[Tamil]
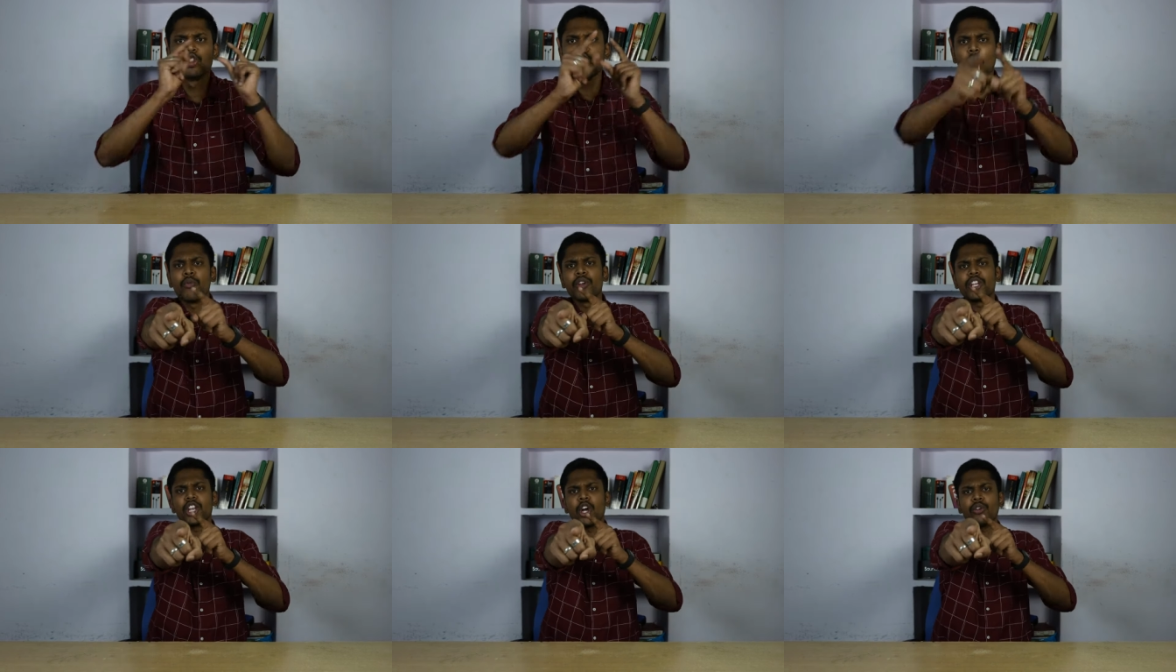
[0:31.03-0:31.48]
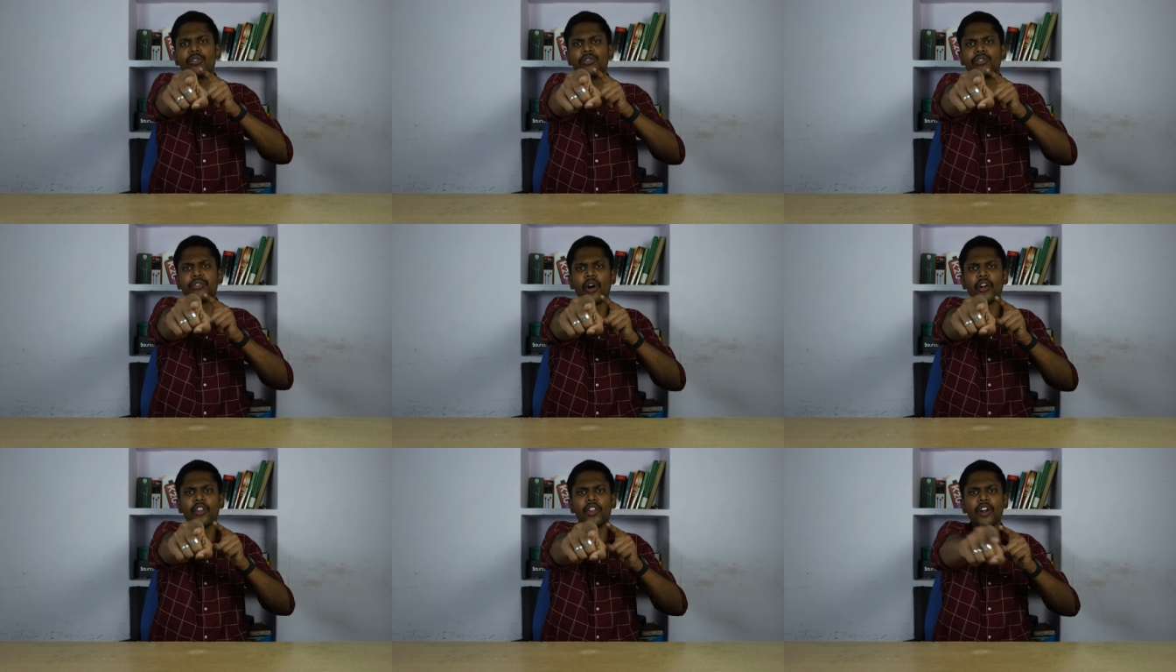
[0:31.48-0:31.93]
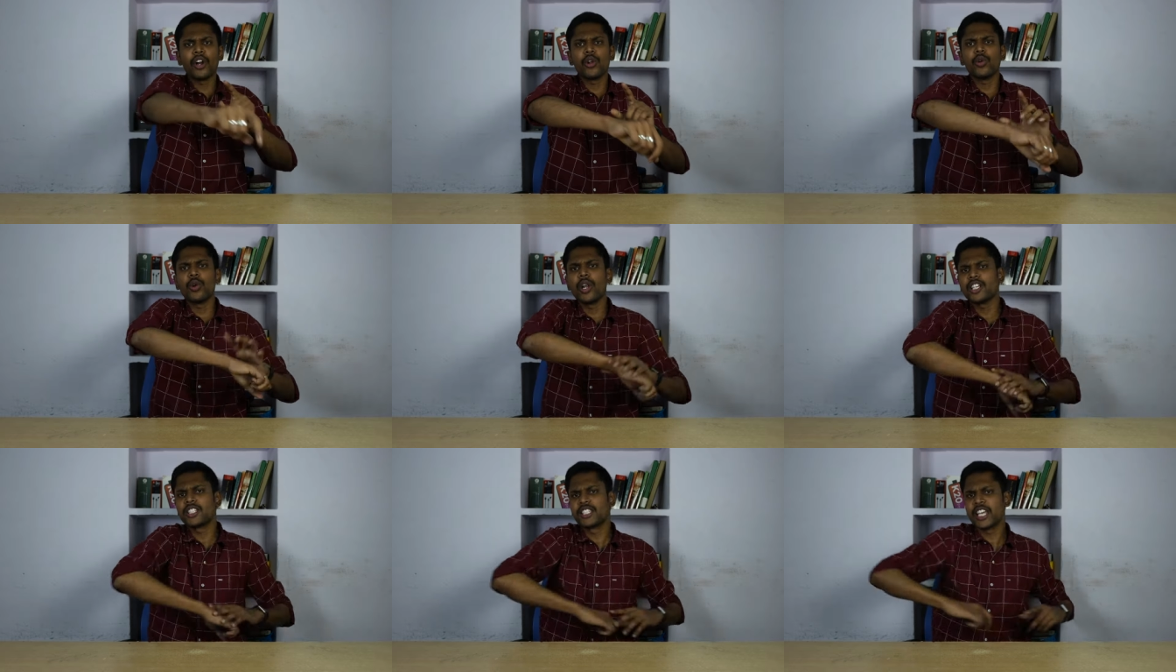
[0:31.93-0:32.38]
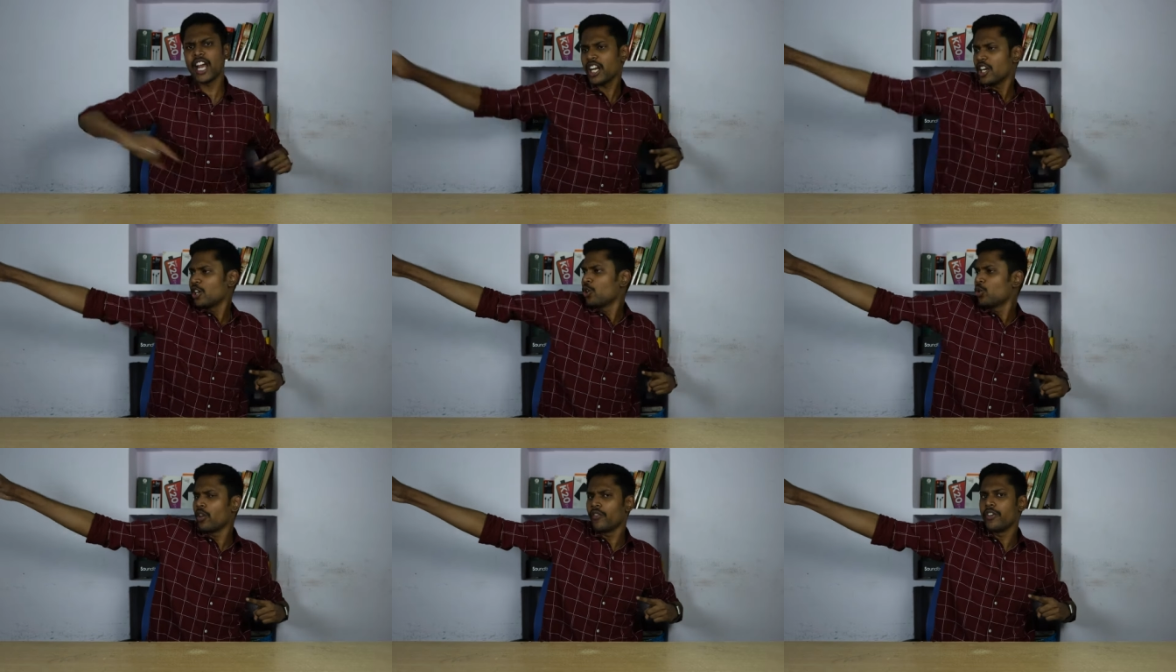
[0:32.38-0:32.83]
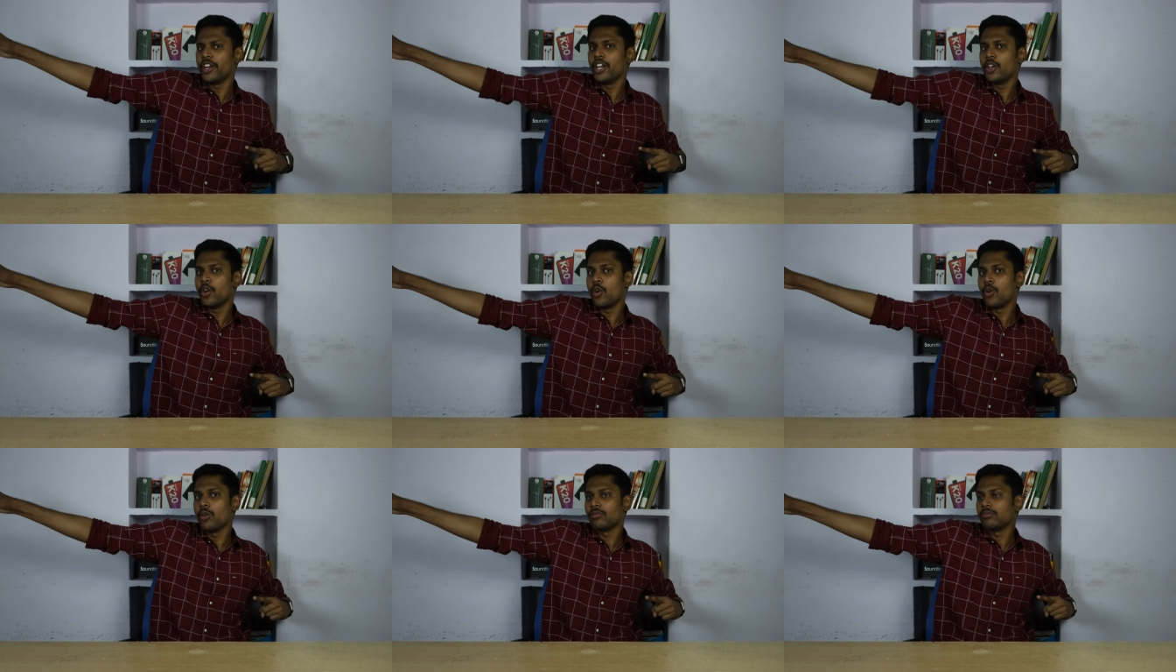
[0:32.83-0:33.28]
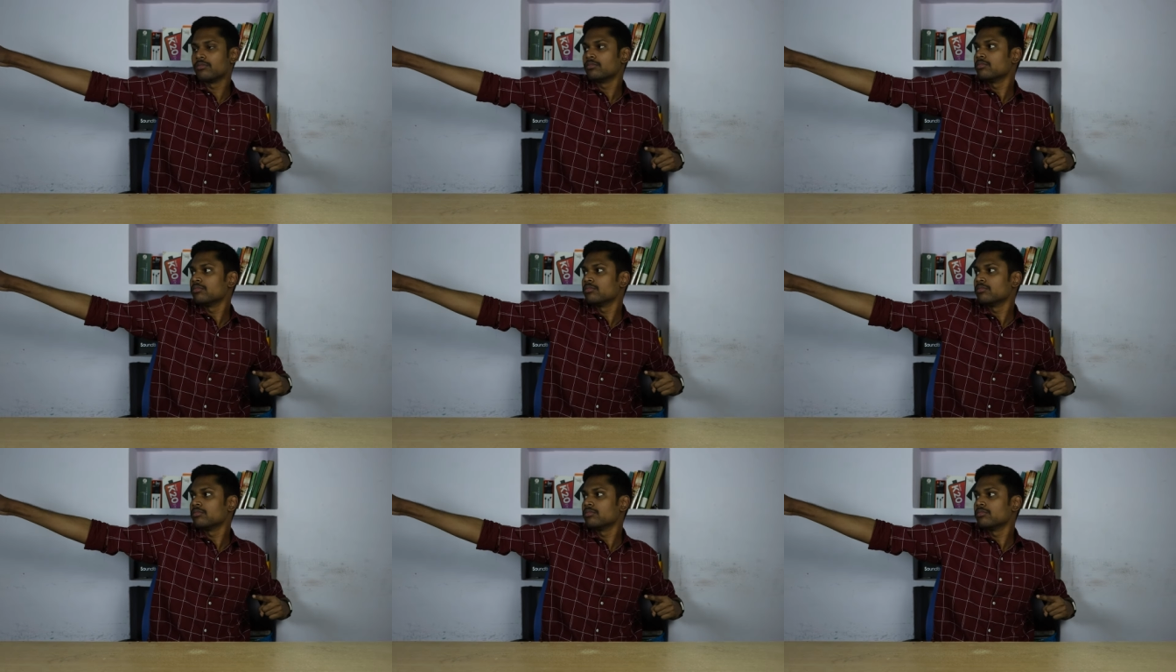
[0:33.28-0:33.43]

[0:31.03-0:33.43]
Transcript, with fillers: ஸோ வித்வுட் ஃபர்தர் லெட்ஸ் கெட் இன் டு த வீடியோ